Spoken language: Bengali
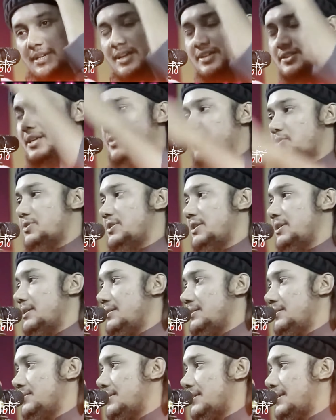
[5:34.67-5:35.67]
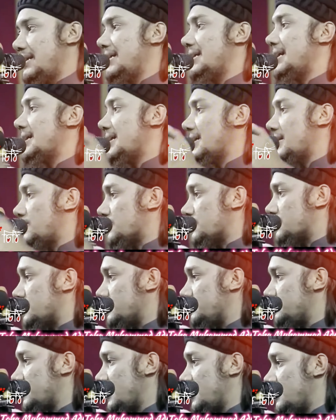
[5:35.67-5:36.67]
জিজ্ঞাসা করছি যে কি রান্না
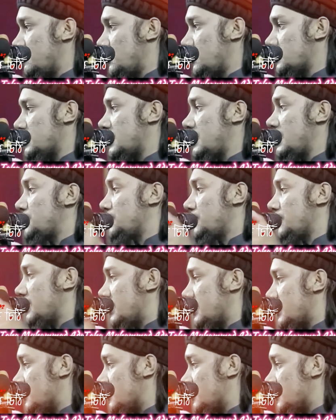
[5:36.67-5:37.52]
করছো বলছে খিচুড়ি